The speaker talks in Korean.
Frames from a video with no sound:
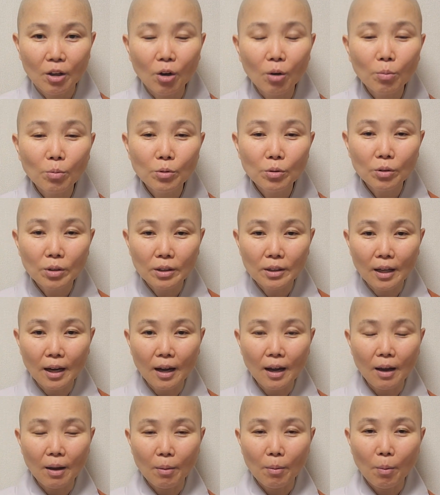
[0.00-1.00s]
여러분들이
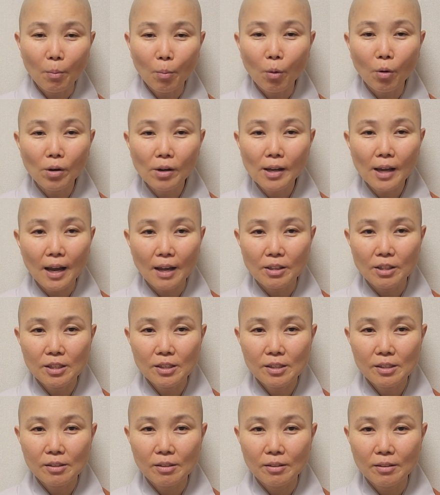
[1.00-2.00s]
다 멀리 안
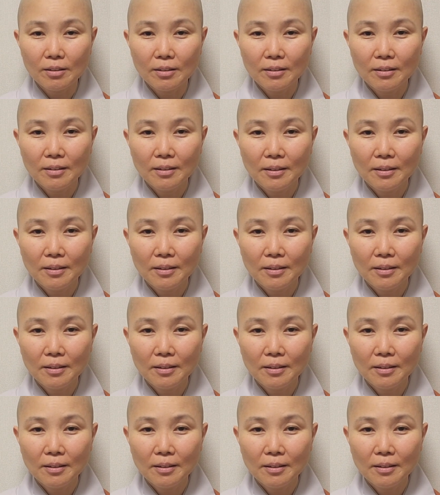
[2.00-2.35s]
있어.